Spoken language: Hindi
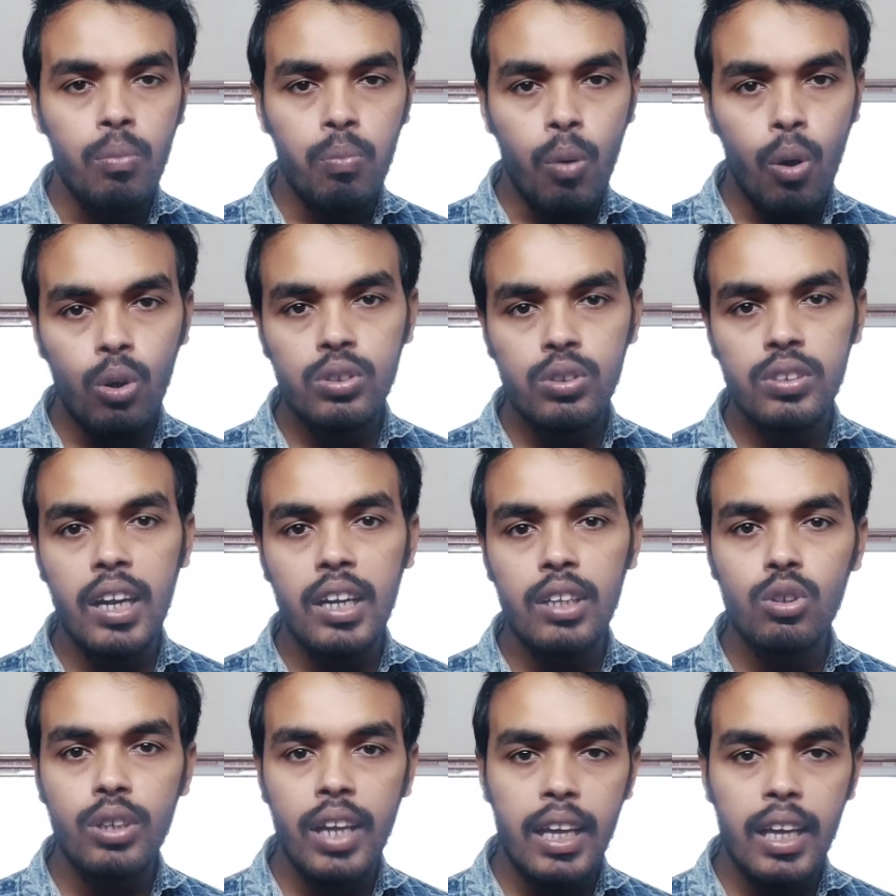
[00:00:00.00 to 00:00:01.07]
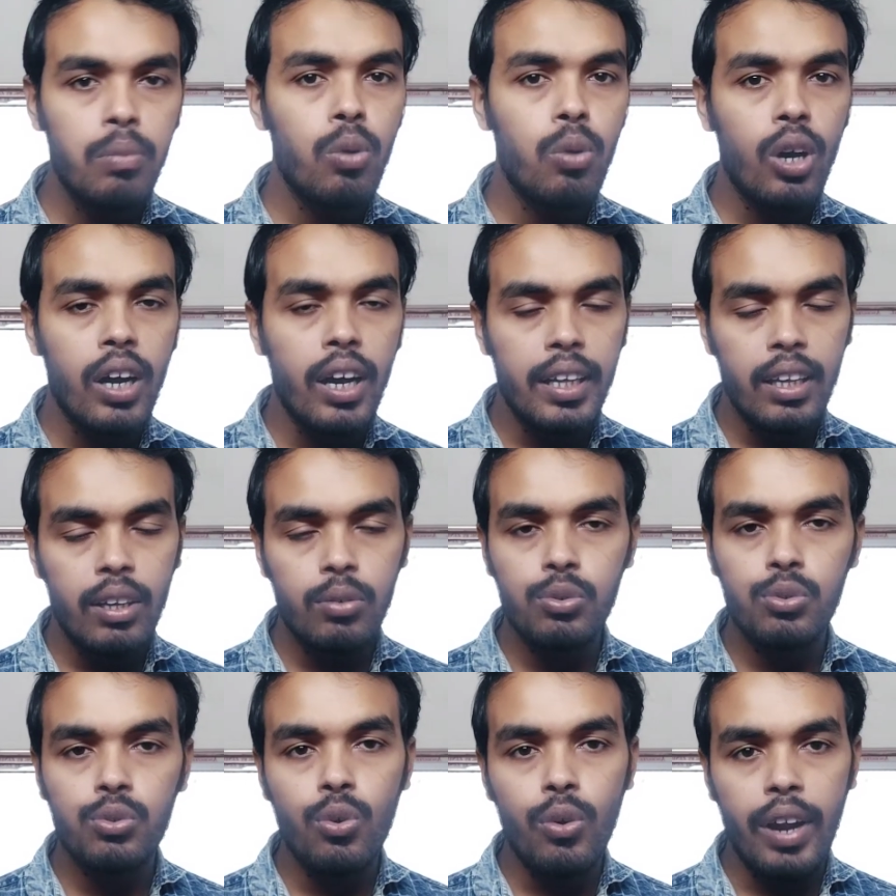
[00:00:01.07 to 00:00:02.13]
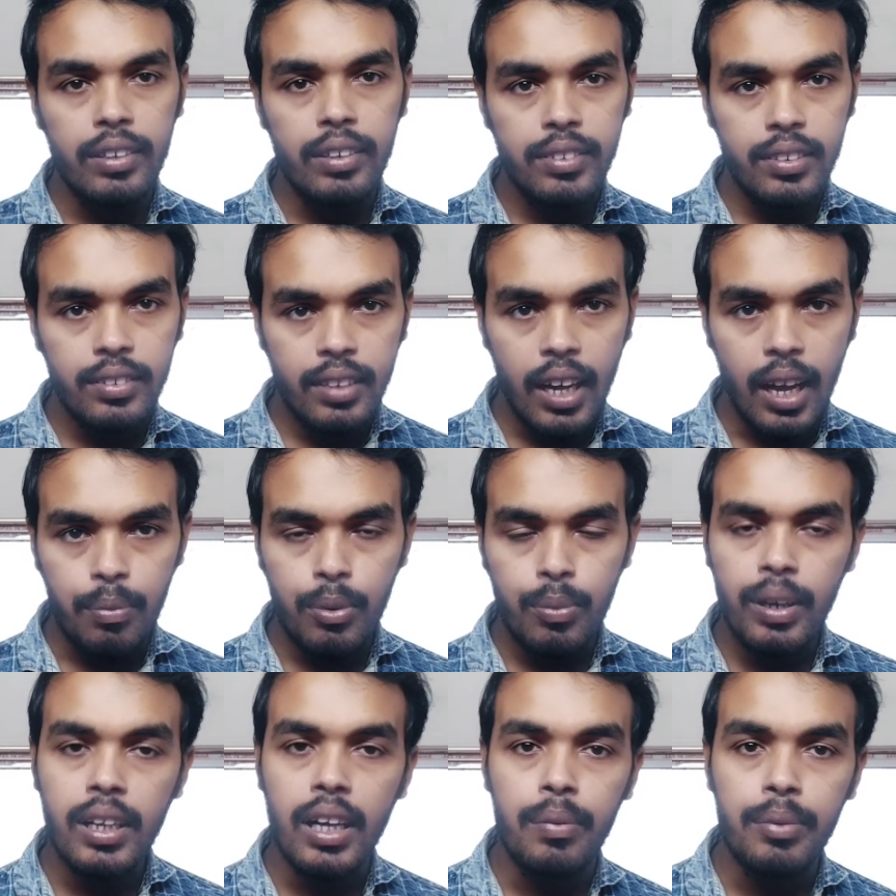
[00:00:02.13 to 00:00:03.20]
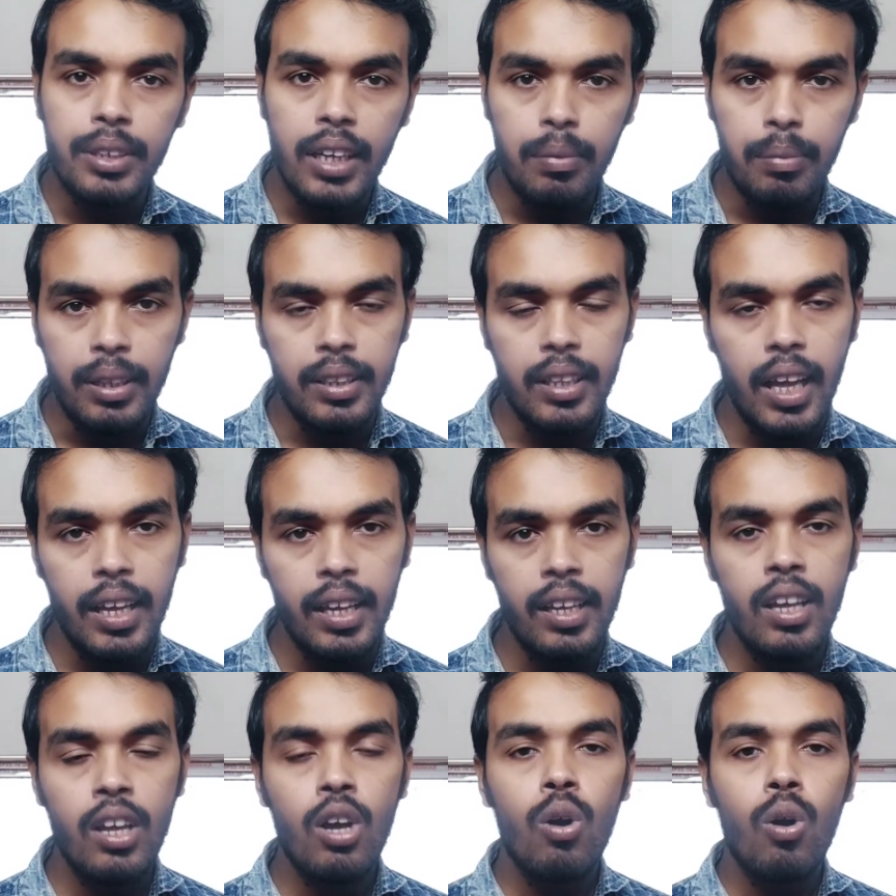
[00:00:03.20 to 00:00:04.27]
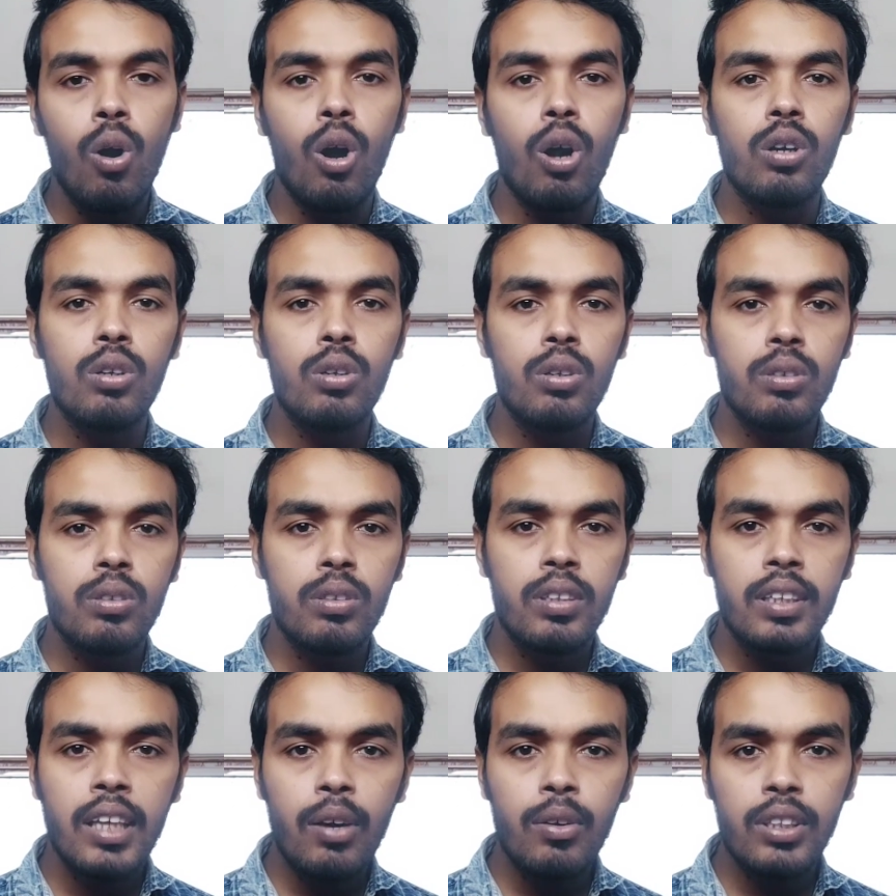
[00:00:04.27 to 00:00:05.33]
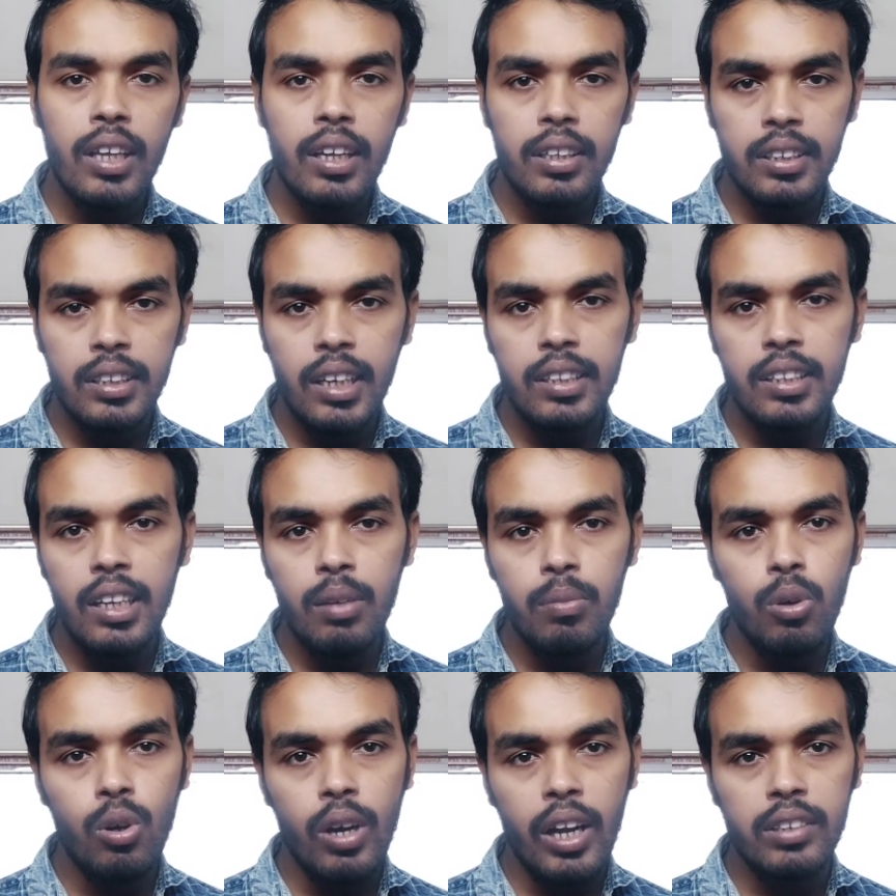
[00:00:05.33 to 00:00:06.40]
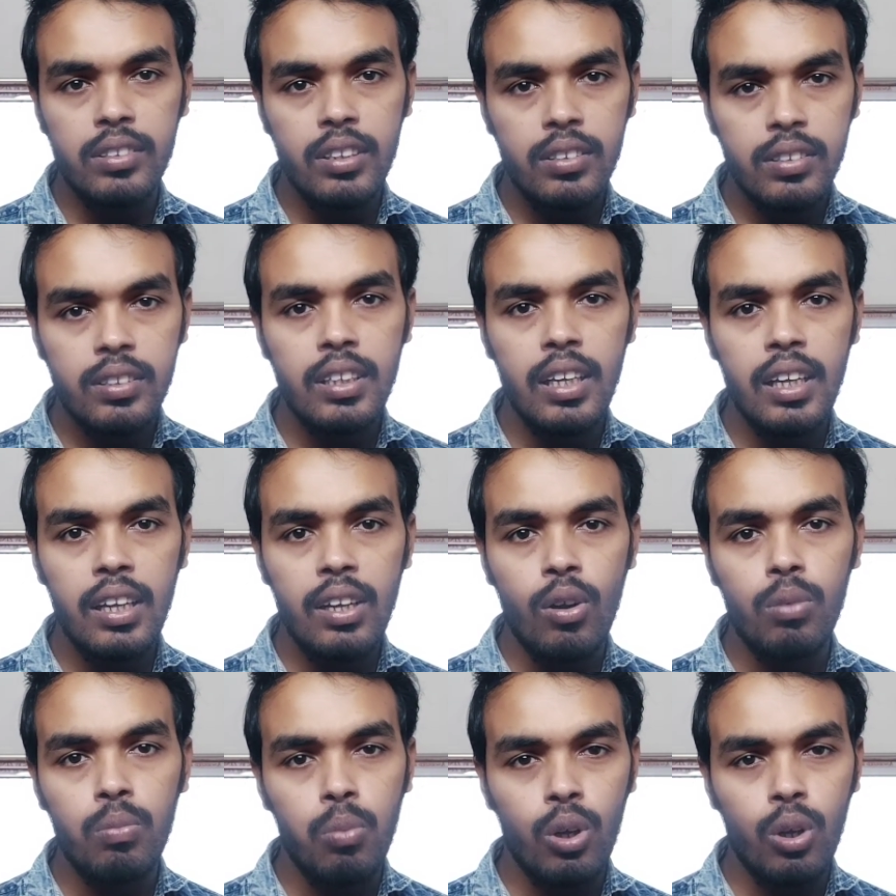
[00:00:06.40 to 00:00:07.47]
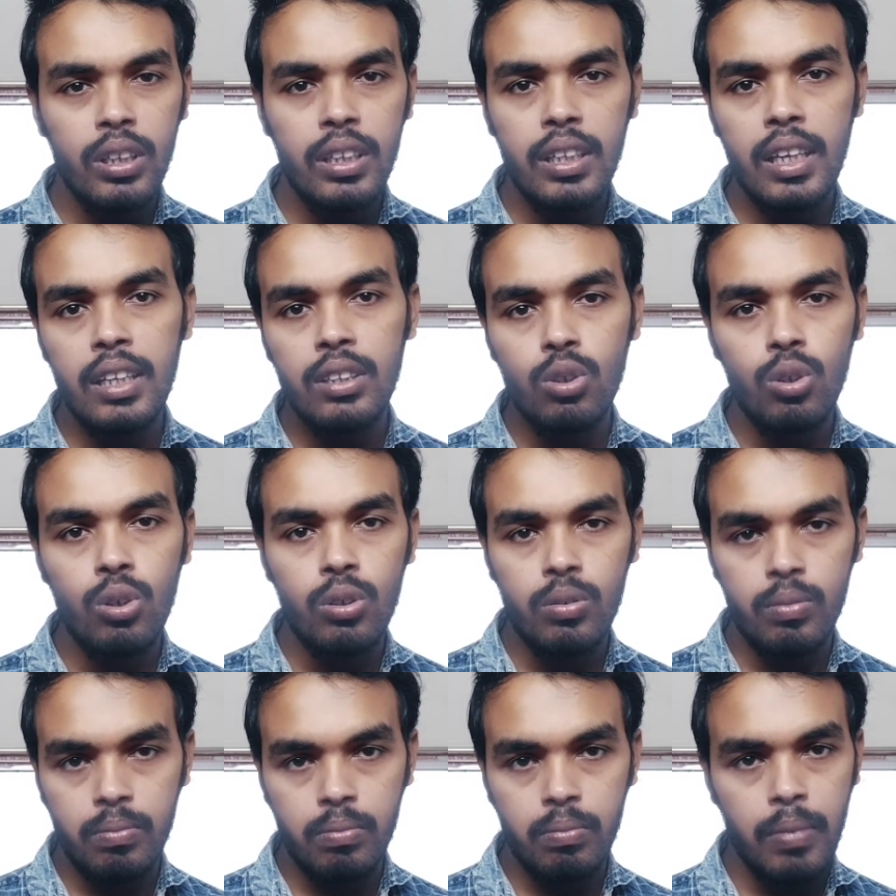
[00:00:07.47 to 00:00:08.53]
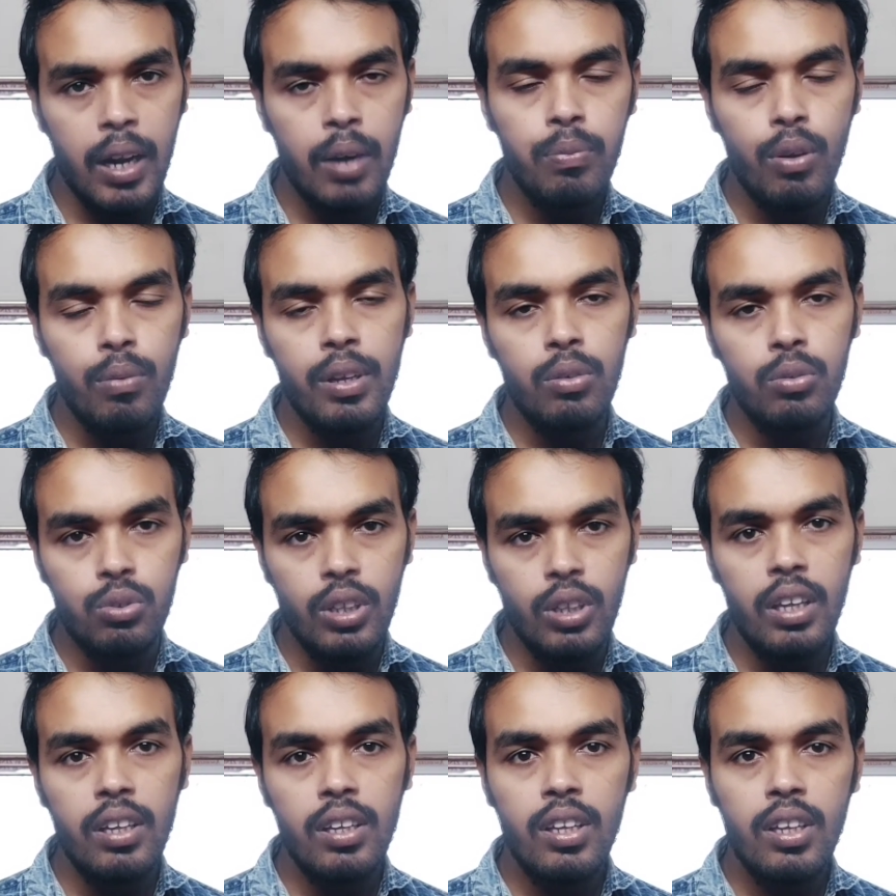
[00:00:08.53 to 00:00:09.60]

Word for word: बहुत सारे जो नए ब्लॉगर है उसको एडसेंस का अप्रूवल कभी नहीं मिलता है और क्या होता है धीरे धीरे वो एडसेंस के और ब्लॉगिंग के जो प्लेटफॉर्म है उससे